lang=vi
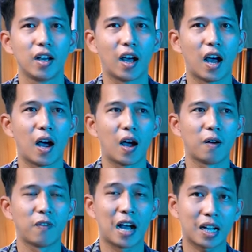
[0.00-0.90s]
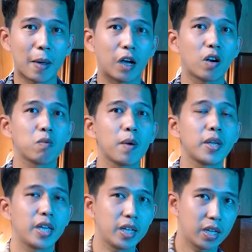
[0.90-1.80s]
À, và các bạn có đóng góp ý
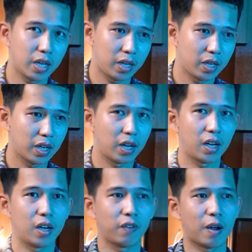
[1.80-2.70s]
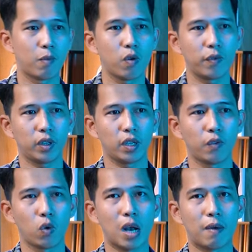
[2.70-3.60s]
kiến gì à, và muốn thì
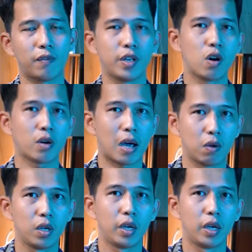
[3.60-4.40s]
Vũ làm video nào